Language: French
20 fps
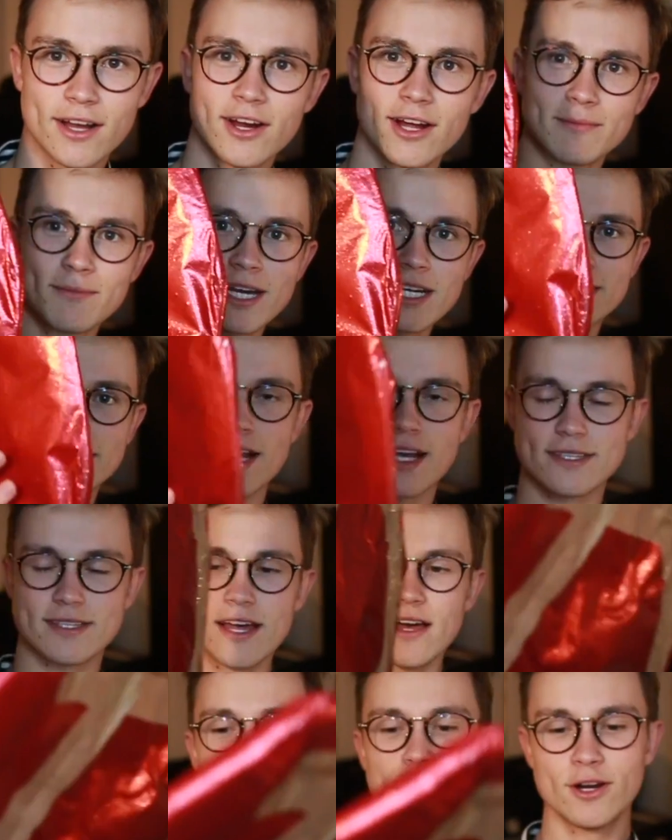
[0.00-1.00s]
Colm acheté un
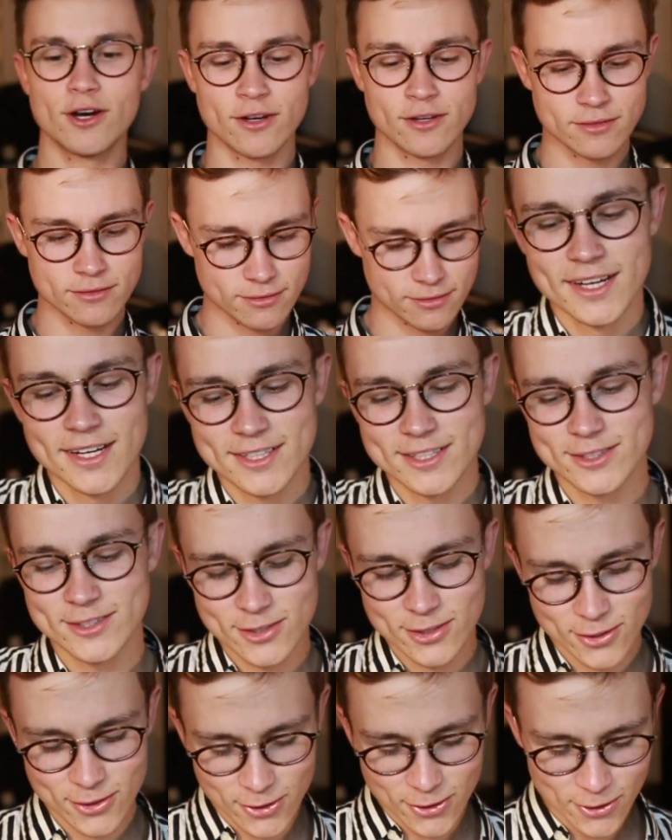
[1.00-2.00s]
cerf-volant.
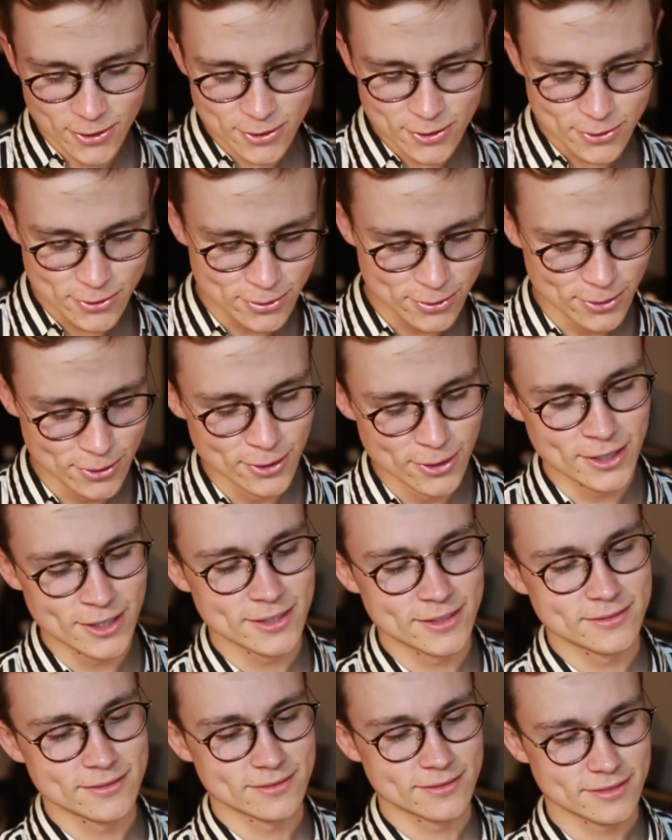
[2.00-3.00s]
Trop cool
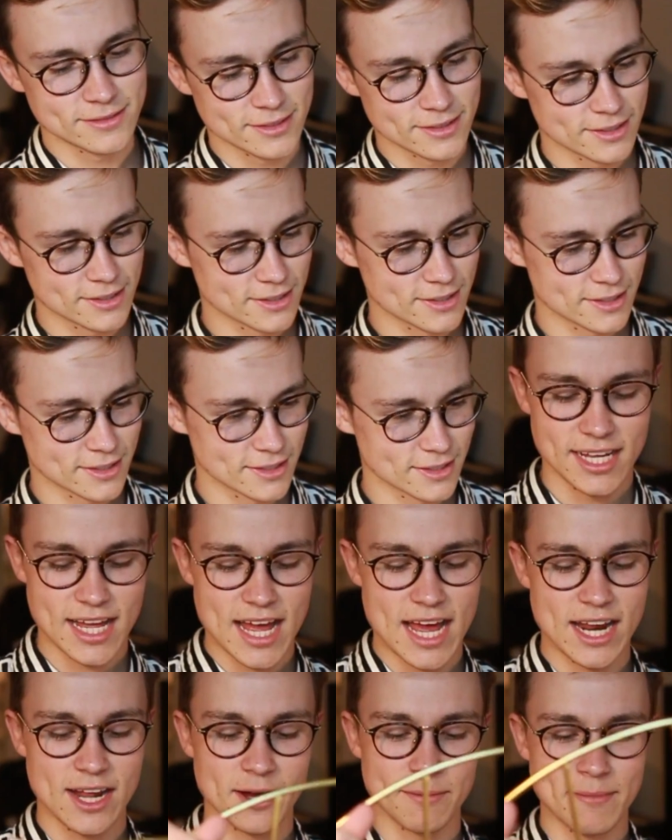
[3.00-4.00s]

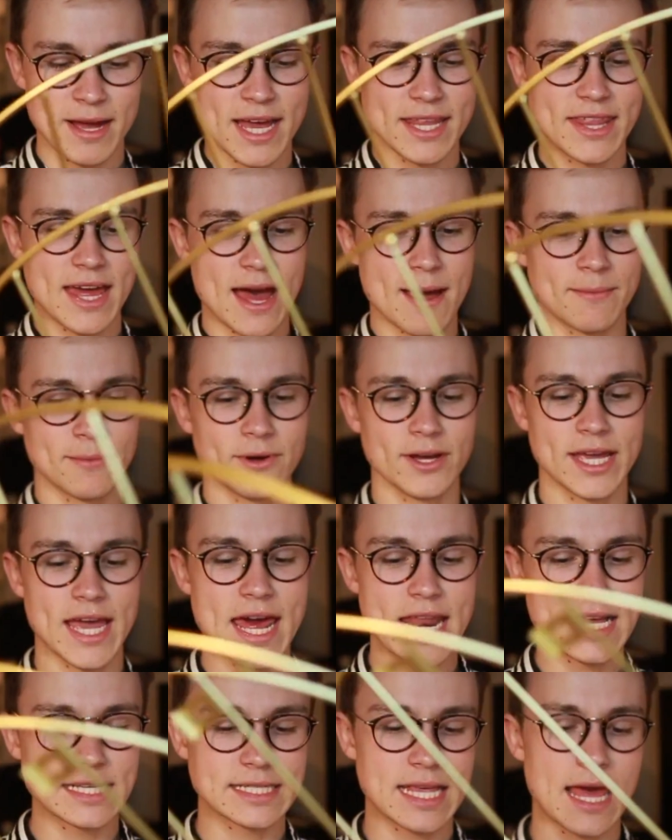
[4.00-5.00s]
alors madame,
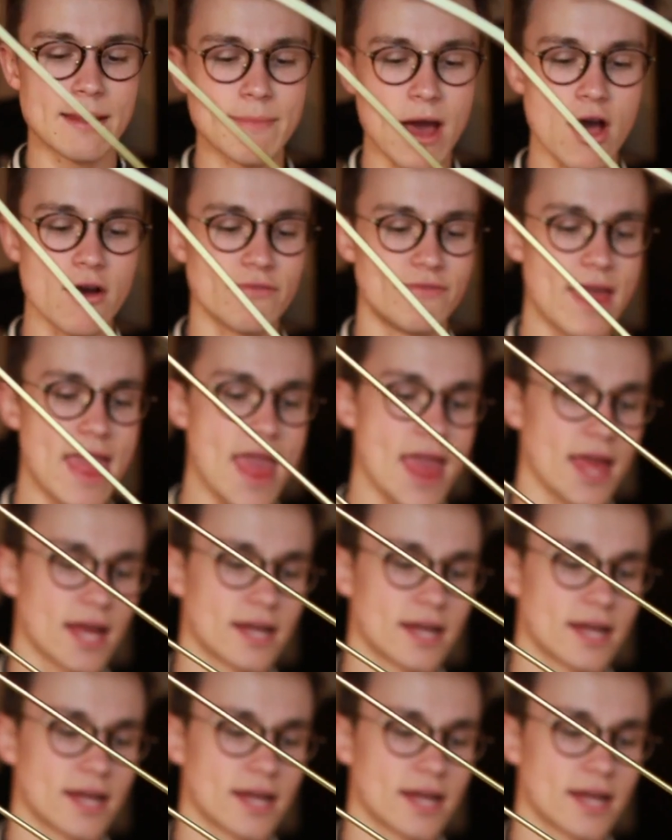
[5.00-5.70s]
regardez ce qu'elle m'a offert